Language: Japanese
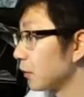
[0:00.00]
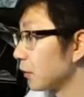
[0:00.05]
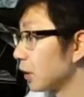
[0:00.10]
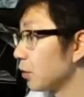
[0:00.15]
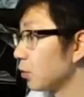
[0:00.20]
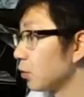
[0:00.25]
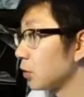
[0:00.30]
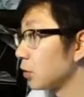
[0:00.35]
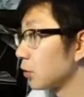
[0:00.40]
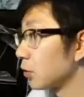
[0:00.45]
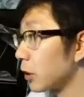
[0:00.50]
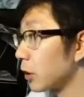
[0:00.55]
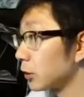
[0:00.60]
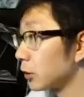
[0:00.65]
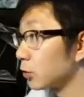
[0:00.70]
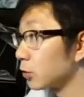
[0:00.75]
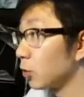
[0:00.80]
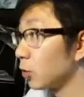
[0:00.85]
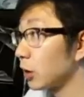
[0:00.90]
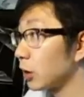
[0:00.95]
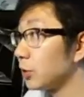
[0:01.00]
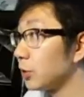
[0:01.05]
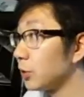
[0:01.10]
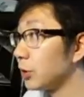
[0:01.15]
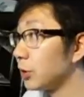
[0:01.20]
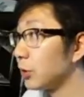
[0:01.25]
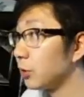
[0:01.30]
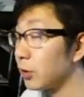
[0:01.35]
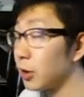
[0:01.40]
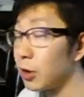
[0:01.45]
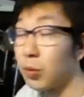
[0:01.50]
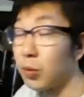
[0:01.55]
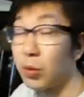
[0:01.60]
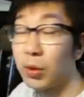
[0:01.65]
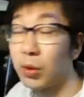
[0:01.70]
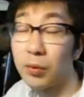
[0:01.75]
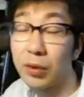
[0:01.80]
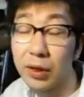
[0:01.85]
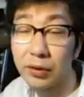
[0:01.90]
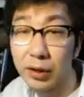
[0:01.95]
うインコさんの部屋すごい傾いてるってこれ
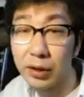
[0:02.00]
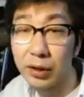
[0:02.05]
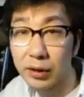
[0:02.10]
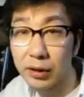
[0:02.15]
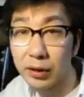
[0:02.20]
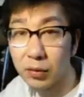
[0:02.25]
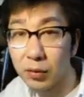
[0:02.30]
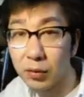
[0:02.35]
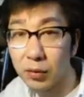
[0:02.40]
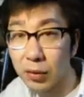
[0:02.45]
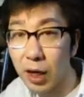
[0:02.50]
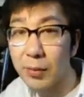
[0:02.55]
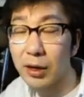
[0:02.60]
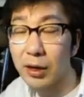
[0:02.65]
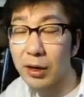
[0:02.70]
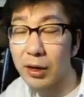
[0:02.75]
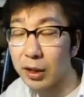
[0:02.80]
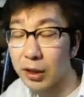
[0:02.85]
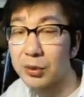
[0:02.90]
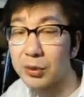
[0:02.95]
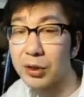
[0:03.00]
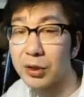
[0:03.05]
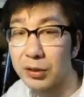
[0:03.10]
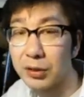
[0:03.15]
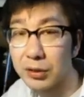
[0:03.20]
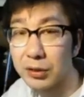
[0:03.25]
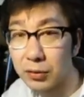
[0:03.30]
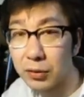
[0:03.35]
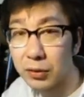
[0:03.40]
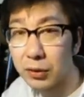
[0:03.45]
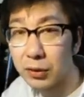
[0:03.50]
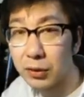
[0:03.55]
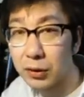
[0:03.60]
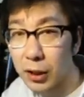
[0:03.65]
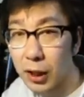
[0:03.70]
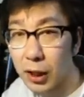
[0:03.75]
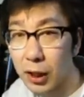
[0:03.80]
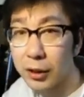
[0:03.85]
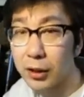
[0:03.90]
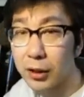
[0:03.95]
もねあのねあのカメラが傾いてるんですよ
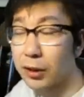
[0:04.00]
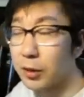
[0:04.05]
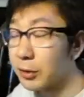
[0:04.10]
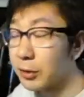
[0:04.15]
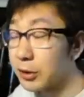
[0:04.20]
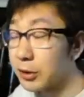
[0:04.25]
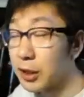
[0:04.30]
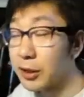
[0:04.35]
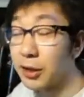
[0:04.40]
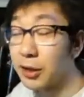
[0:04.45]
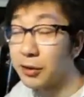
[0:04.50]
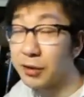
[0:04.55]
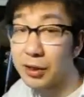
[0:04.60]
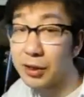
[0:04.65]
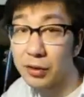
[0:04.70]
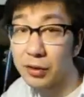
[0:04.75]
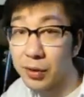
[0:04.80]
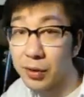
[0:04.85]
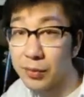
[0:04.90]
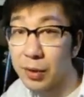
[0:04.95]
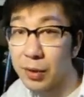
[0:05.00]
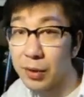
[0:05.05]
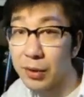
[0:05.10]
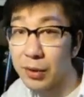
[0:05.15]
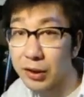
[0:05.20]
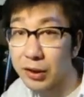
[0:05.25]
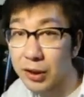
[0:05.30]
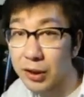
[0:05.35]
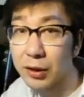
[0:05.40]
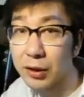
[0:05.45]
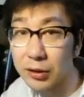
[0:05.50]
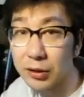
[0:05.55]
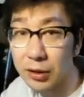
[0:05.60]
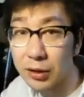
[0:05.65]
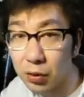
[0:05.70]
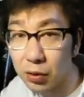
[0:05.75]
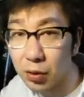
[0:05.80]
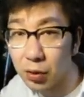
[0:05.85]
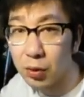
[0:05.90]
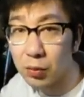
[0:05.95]
はっきり言って今三脚にウェブカメラつけてるんですけ
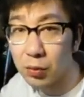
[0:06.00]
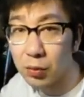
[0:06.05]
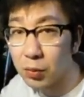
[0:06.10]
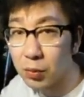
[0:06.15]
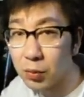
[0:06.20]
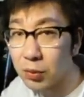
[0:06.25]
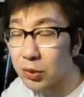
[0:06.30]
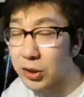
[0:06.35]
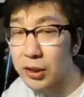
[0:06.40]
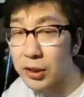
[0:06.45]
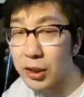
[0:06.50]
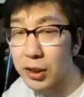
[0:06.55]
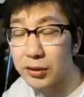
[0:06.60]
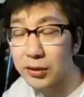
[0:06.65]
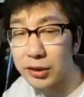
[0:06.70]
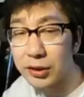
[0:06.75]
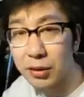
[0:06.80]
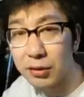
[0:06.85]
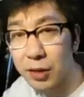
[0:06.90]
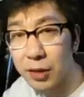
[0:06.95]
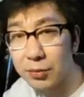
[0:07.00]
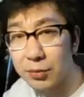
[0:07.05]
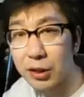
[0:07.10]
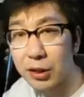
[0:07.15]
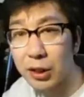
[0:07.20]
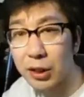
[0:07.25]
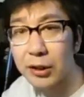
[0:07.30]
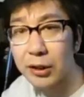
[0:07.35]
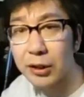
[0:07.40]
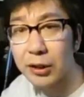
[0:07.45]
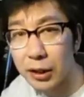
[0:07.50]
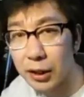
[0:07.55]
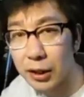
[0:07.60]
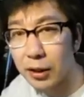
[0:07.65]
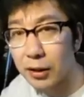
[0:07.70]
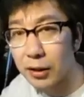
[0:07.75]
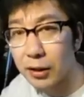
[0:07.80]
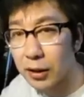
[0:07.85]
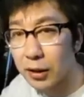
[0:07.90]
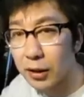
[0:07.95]
どもともと三脚につけるタイプじゃないんで
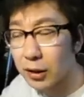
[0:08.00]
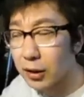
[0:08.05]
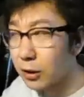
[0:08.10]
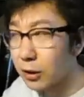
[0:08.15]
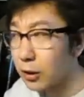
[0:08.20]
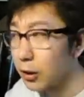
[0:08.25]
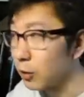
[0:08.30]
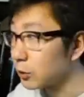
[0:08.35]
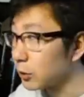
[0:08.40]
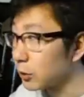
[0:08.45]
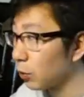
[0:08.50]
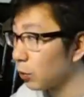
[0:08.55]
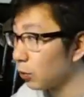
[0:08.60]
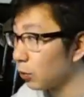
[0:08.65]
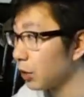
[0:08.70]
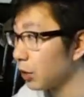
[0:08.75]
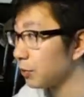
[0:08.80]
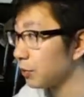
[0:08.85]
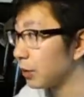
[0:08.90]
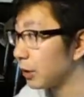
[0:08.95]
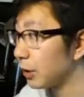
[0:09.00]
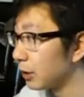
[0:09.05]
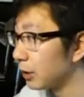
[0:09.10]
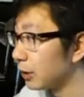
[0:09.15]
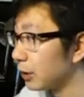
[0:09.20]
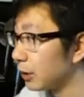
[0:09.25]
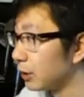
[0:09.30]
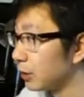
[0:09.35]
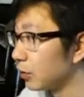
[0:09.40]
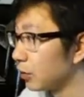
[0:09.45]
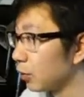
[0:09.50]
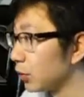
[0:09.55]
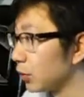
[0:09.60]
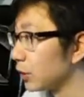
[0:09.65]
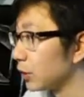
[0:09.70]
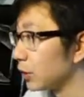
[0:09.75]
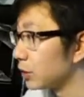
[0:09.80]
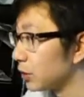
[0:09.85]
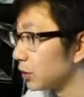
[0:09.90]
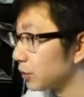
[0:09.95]
あのセロテープで固
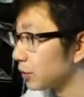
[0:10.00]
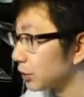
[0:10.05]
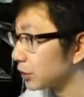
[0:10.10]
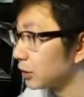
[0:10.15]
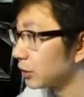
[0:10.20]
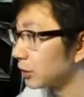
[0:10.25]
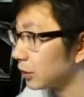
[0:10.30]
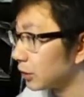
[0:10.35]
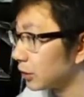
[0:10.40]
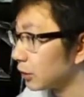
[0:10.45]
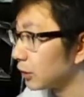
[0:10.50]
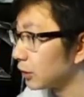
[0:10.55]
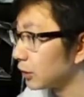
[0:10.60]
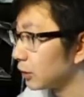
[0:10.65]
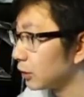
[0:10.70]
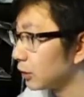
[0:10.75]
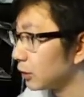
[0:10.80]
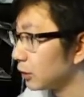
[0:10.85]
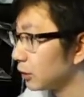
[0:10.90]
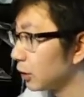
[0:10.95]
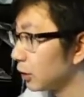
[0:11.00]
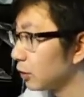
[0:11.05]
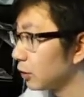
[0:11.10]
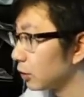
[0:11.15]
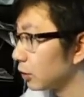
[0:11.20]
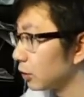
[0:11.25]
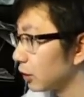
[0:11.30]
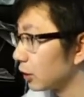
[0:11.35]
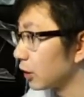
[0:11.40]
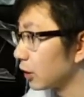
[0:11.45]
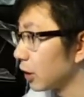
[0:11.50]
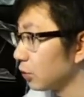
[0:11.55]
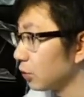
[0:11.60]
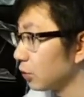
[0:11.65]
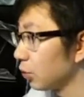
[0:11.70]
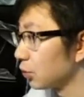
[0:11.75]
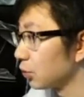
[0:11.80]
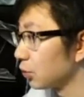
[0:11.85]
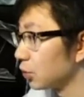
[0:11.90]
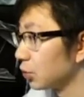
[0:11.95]
定してます、うん、なので角
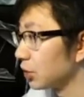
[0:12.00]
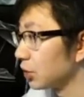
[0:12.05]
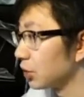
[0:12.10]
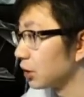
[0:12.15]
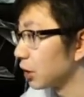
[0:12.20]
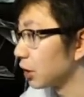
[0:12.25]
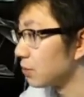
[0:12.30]
度の調整が